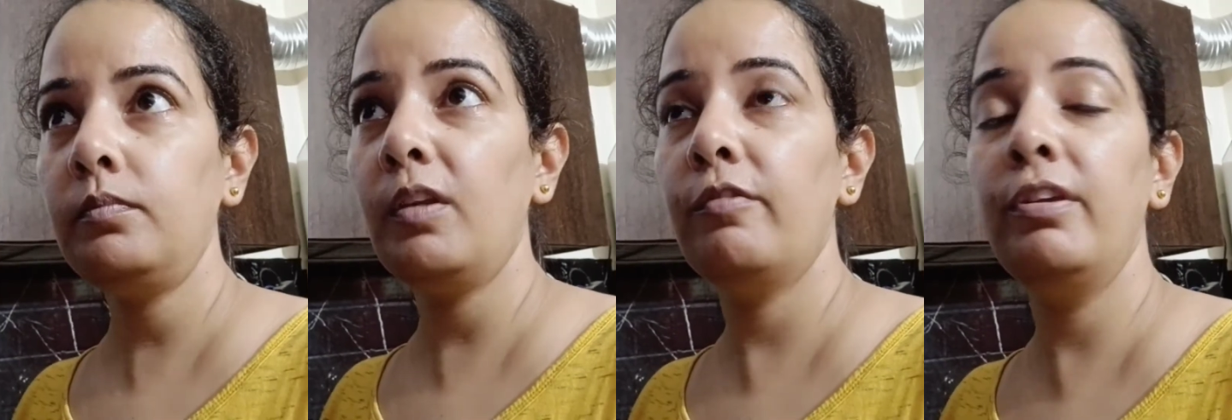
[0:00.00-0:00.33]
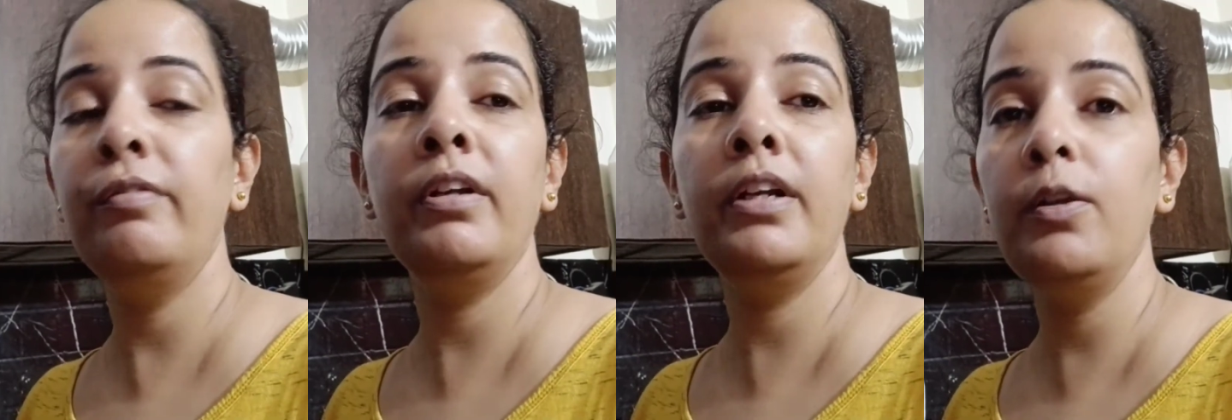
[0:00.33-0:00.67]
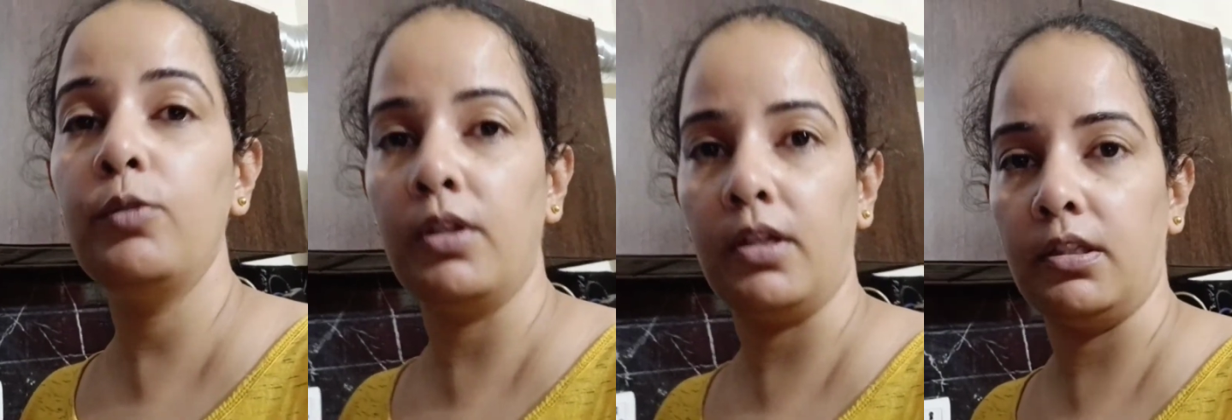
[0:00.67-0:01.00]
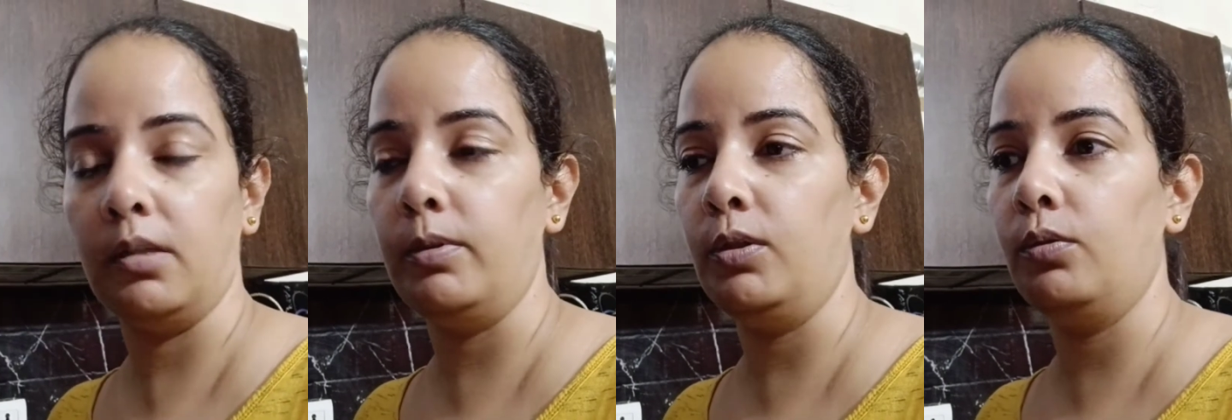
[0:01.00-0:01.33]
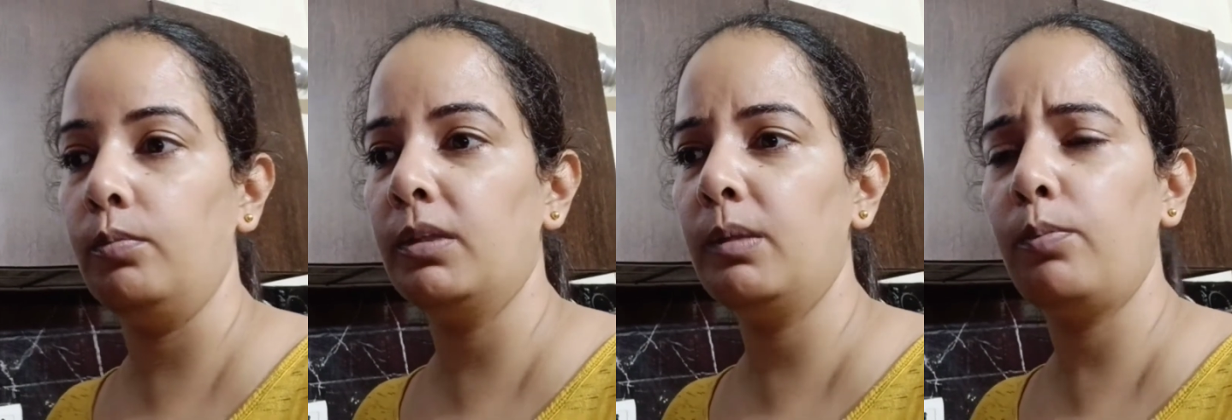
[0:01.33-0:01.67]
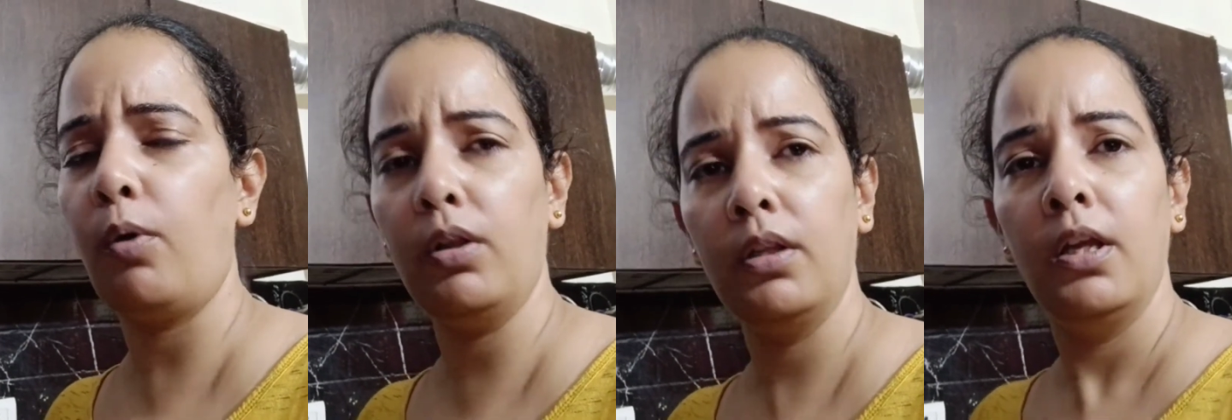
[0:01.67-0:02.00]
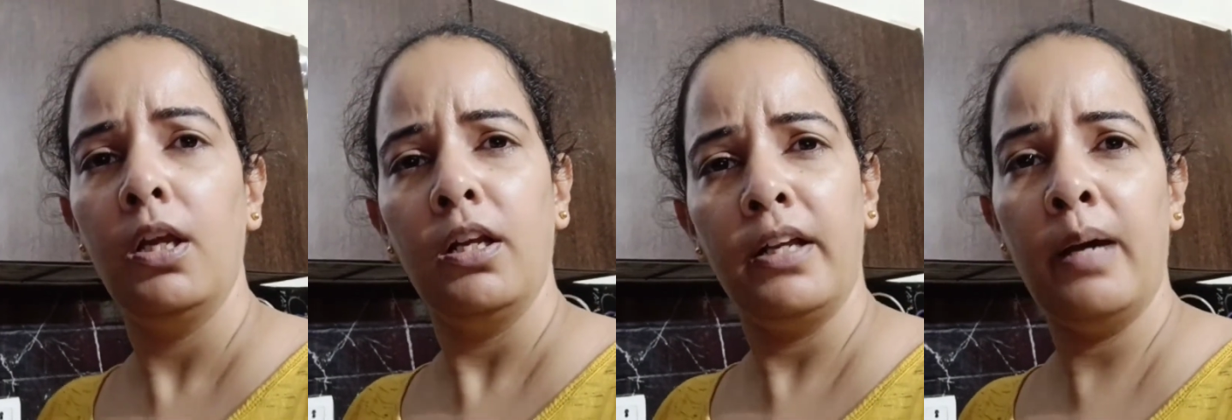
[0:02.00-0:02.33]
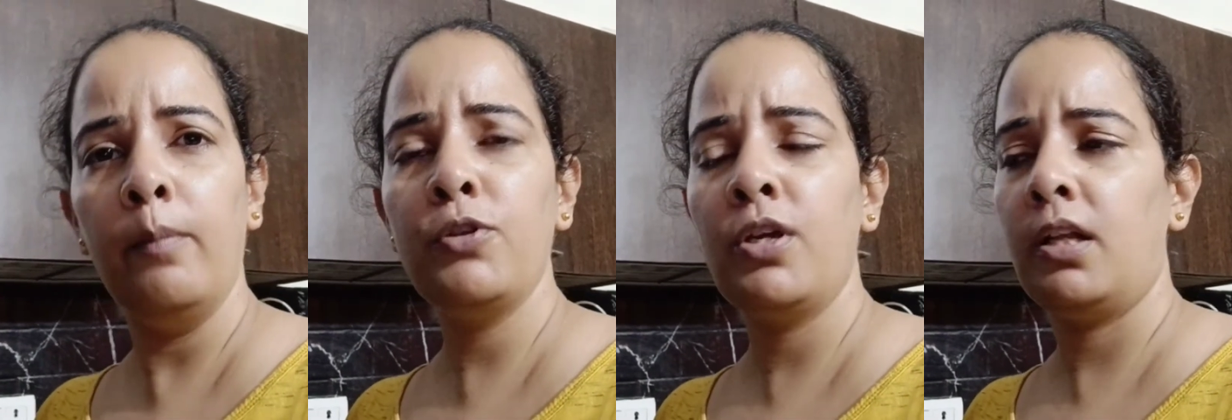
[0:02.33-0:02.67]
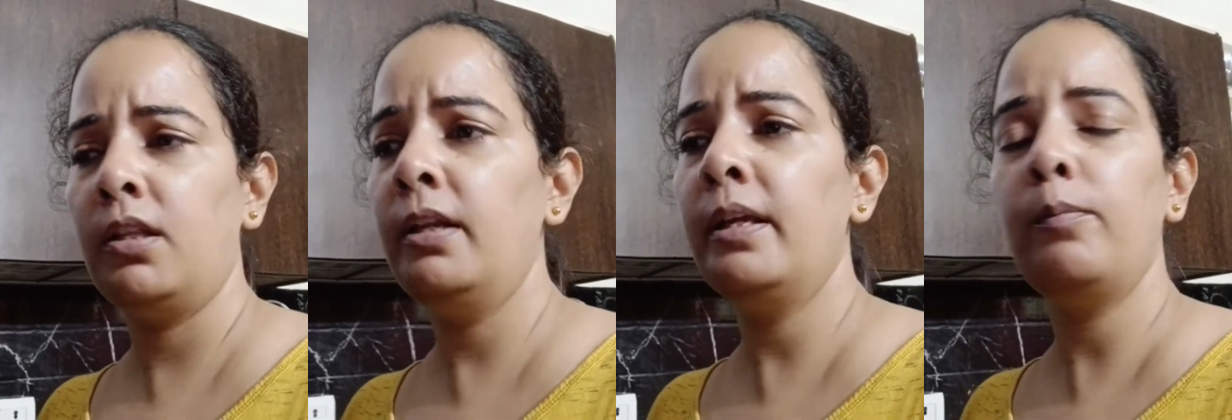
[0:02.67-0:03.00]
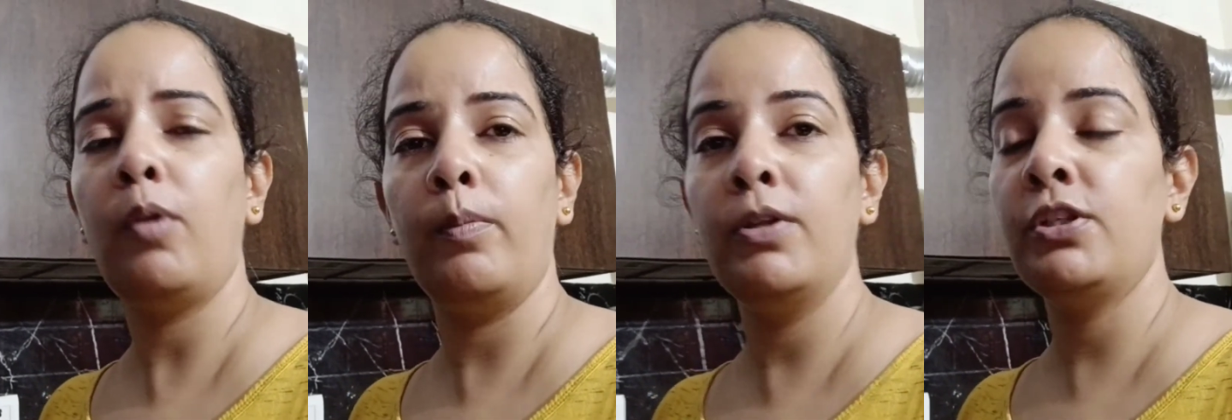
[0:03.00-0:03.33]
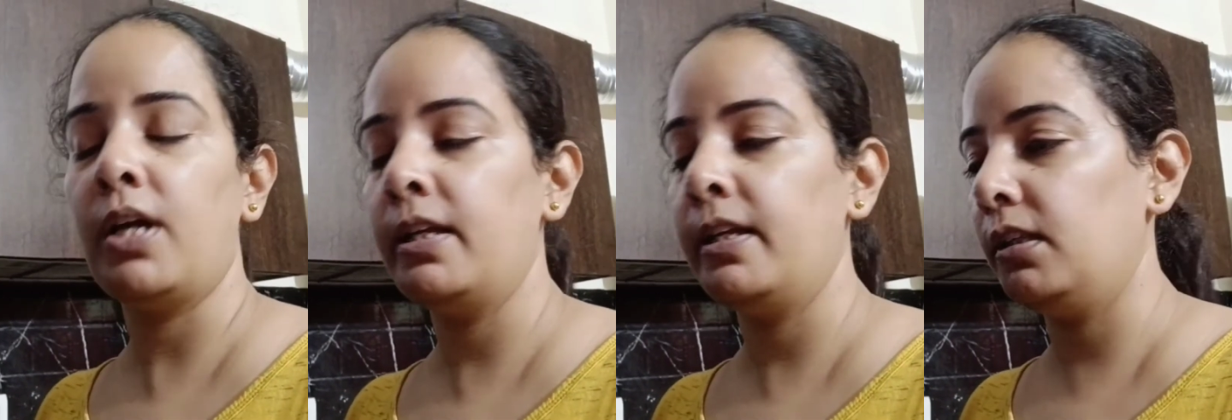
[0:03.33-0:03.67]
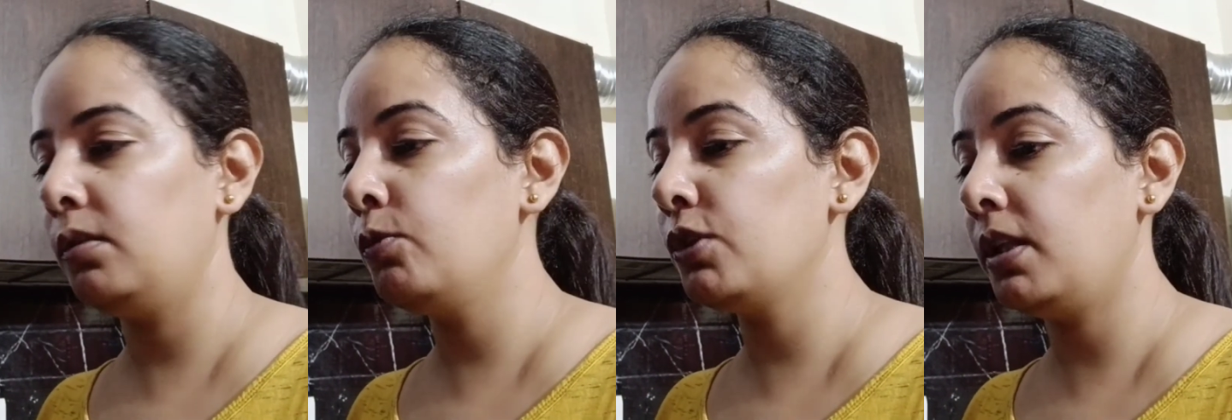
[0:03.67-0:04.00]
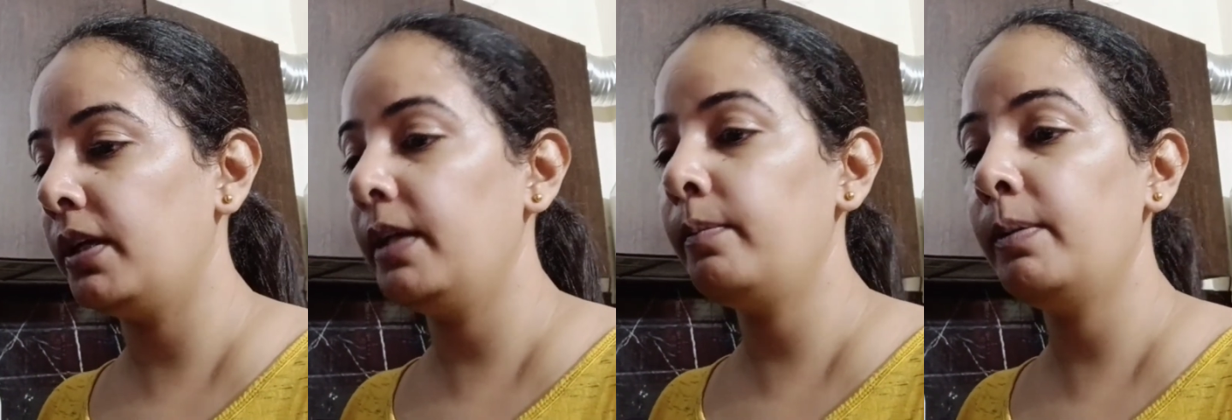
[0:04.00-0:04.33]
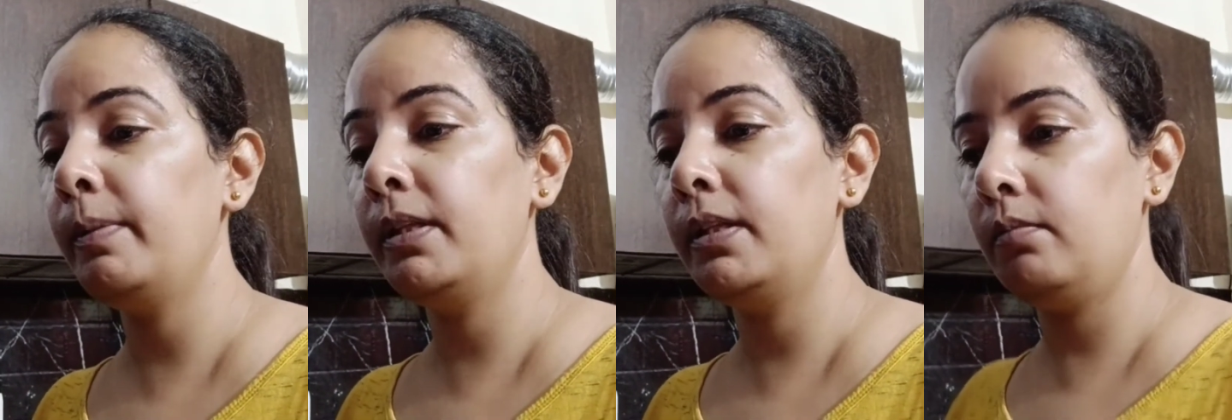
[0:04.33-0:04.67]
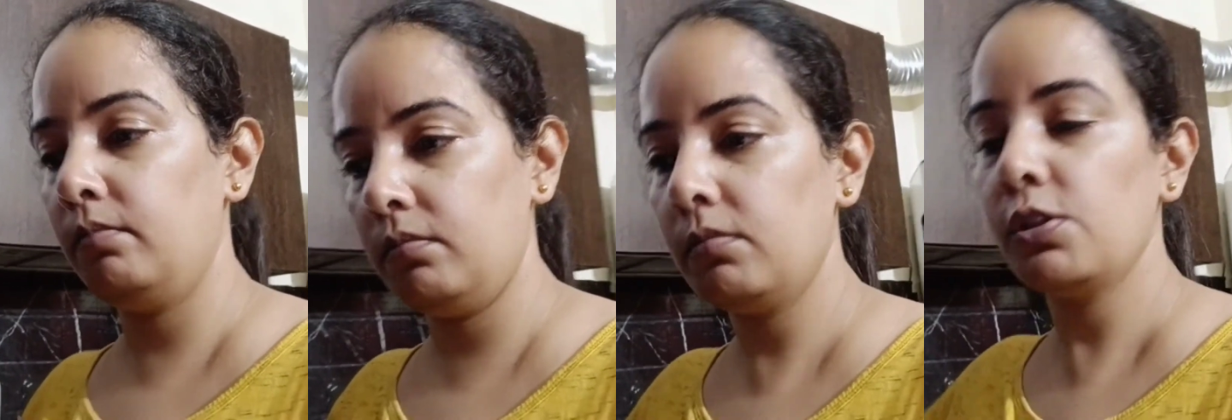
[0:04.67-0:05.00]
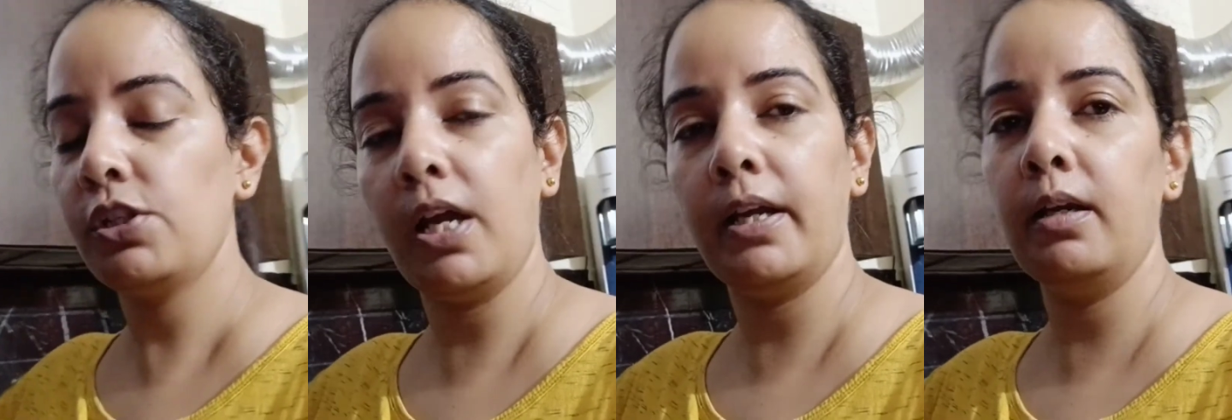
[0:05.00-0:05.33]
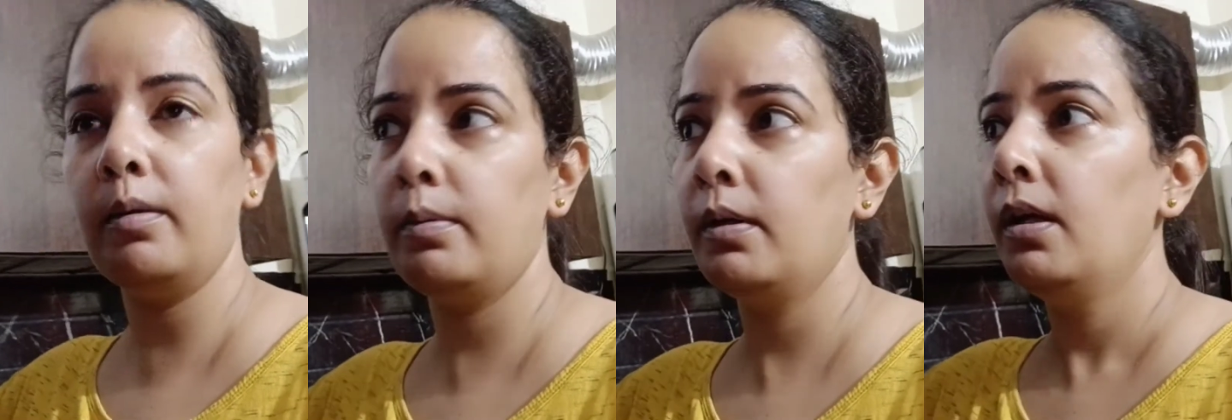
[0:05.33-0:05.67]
फीवर नहीं उतर रहा था मतलब बहुत कम हो जा रहा था लेकिन प्रॉपर जा रहा था तो मुझे था कि पहले जाकर